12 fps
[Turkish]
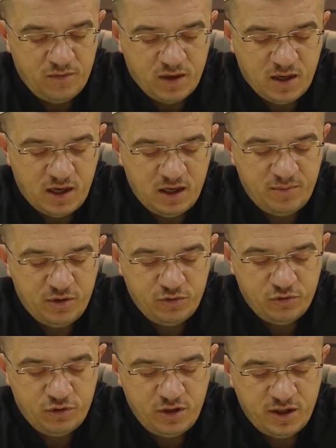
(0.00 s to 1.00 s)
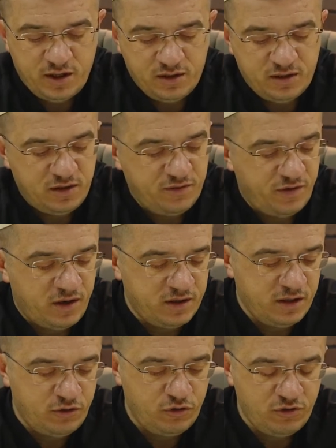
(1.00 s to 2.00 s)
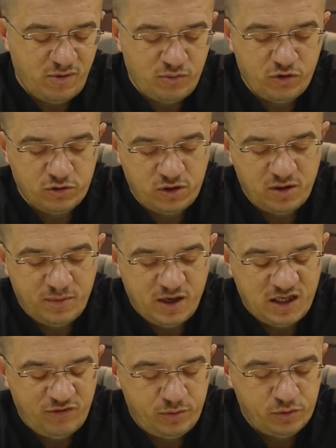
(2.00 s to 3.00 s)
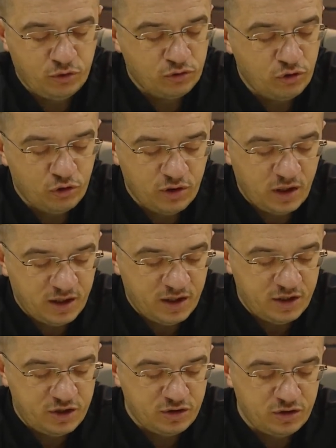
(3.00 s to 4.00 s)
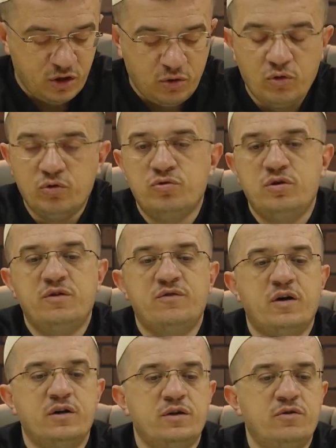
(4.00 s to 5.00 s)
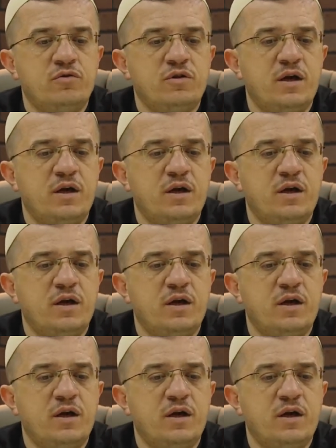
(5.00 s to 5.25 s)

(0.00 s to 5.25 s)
ve kalbi ruhi yaralarını ifade ediyor ve bu noktada manevi bir doktor arayışında olduğunu ifade ediyor.